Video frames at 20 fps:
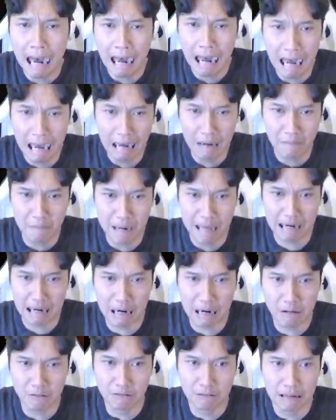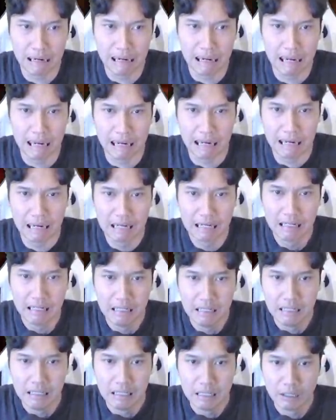Wah, belakang gua
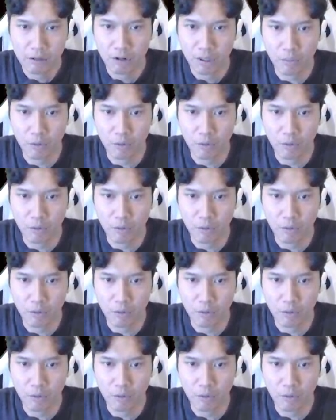gua mau